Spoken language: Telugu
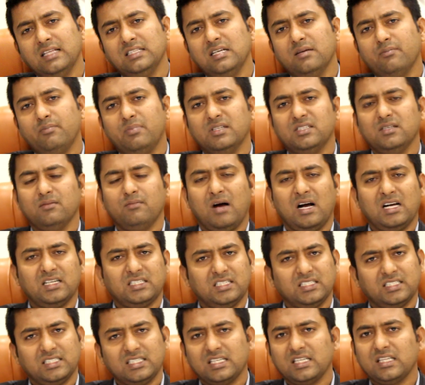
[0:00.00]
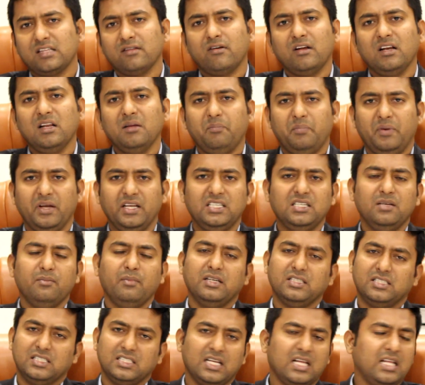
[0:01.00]
అని చెప్పేసి మాస్టర్స్ చదివాలి పీజీ
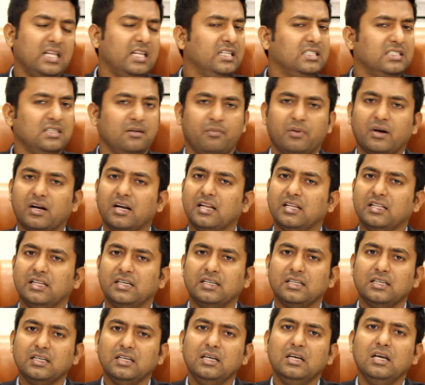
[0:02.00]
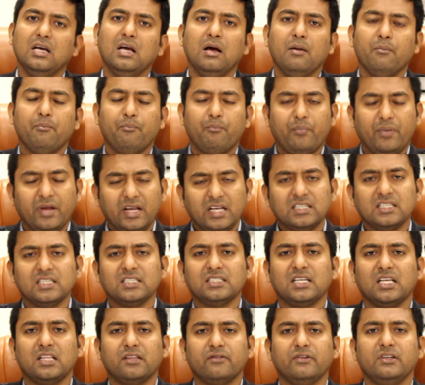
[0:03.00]
మంచిది కదా నేను చెప్పట్లేదండి పీజీ
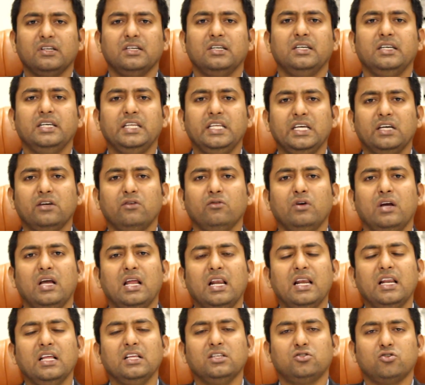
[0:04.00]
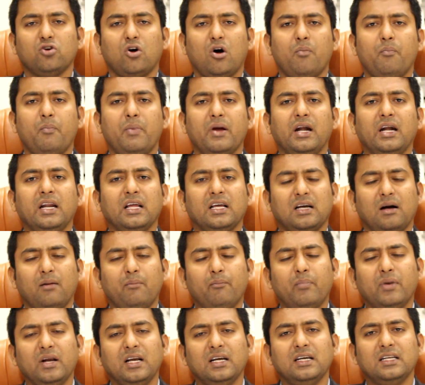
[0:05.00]
చదివి నీకు వెళ్ళిన జాబ్ పైన
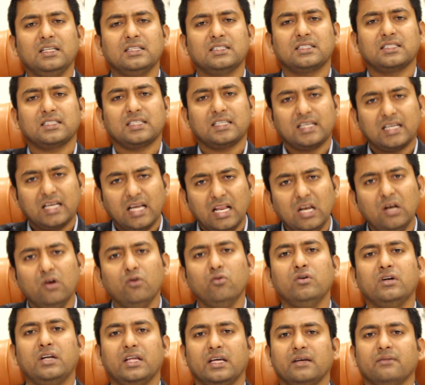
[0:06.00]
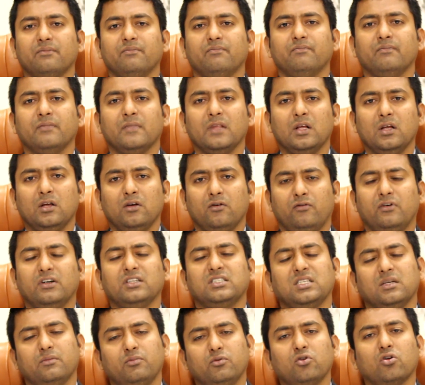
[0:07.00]
కంప్లీట్లీ స్కిల్ ఉంటే
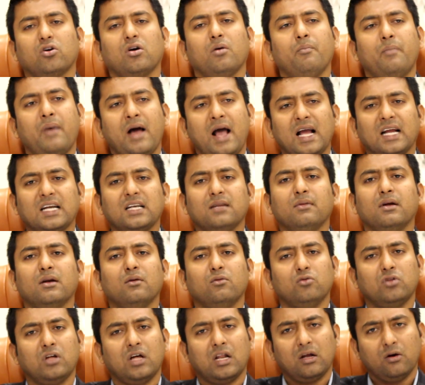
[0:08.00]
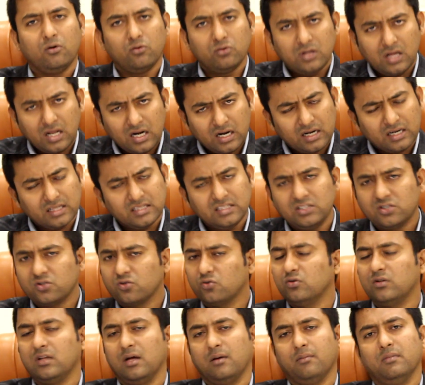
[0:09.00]
ఫర్ సపోజ్ ఒక బ్యాంక్ని మనం ఉదా ఉదాహరణగా
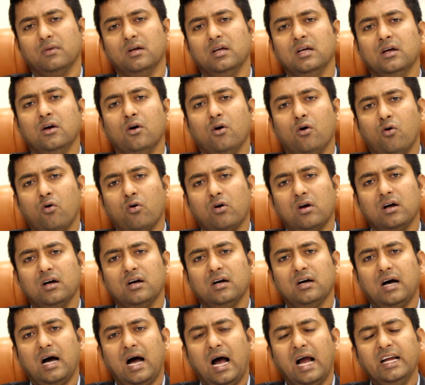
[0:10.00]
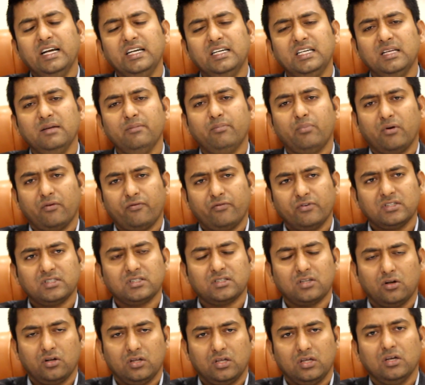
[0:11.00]
తీసుకుందాం ఒక ఐటీ ప్రొఫెస్
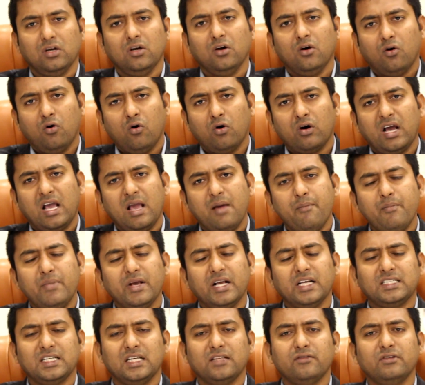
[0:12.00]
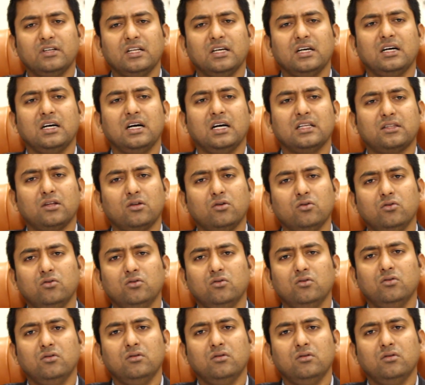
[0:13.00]
సారీ ఒక ఎంబీఏ చదివిన అతను